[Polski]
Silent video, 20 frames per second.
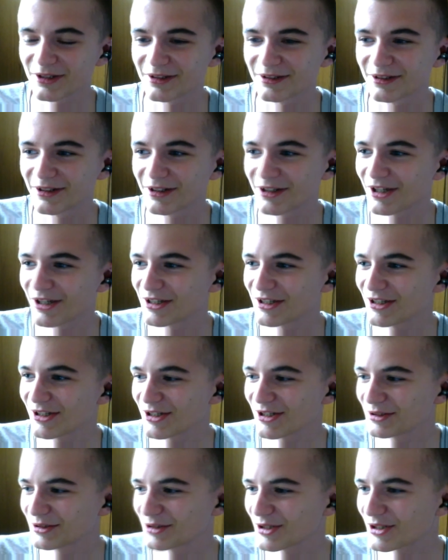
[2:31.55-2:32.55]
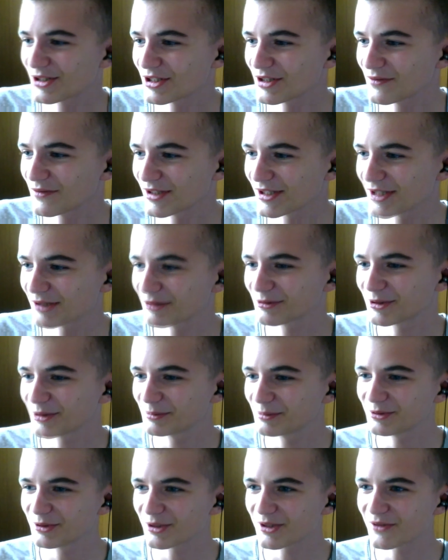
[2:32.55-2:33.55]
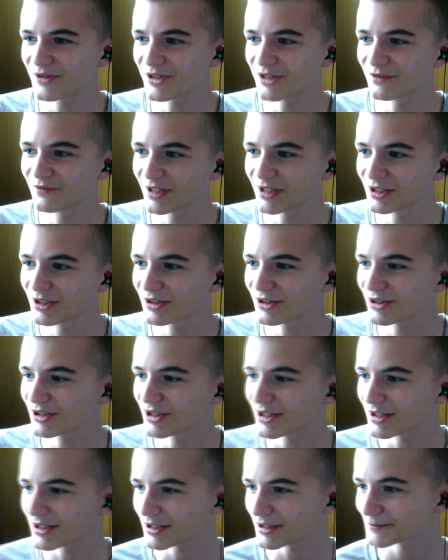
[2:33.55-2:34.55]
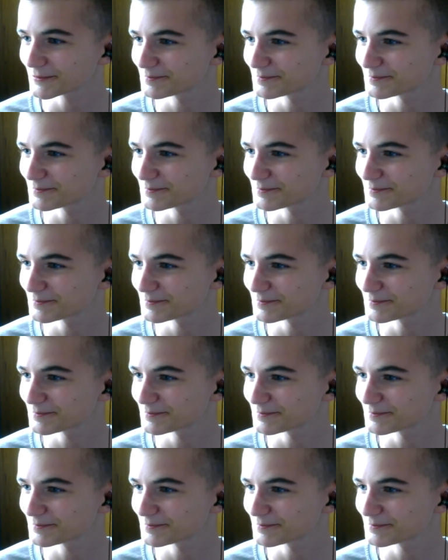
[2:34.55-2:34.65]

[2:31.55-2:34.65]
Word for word: Okej, okay. jeżeli ktoś jeszcze nie wiedział, to był oczywiście walnięty Jerek.